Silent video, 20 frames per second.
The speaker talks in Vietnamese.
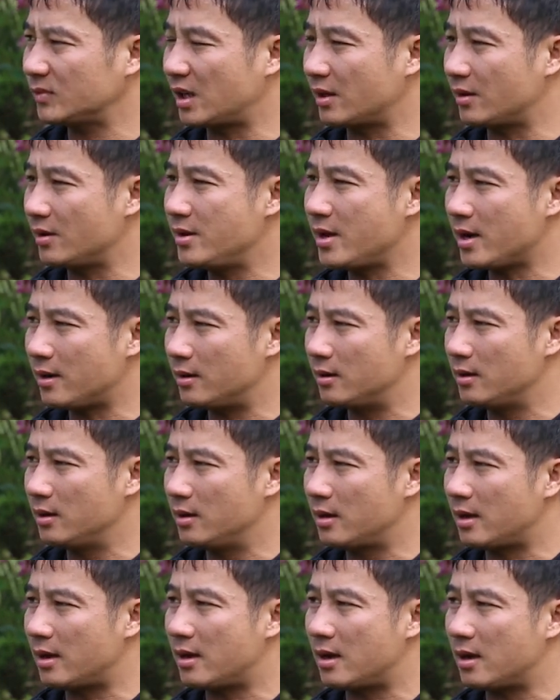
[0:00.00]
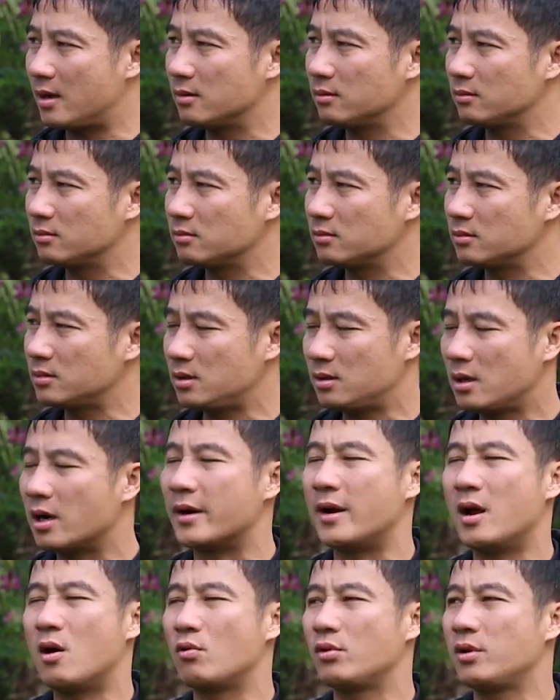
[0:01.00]
thực chất là
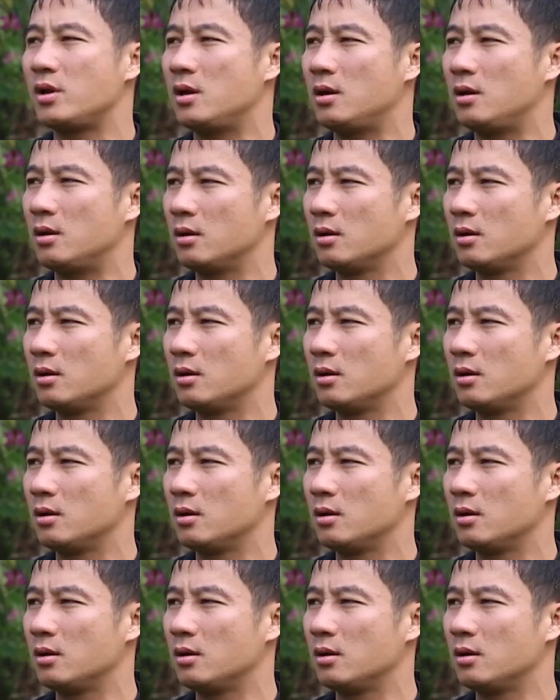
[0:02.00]
khởi đầu thì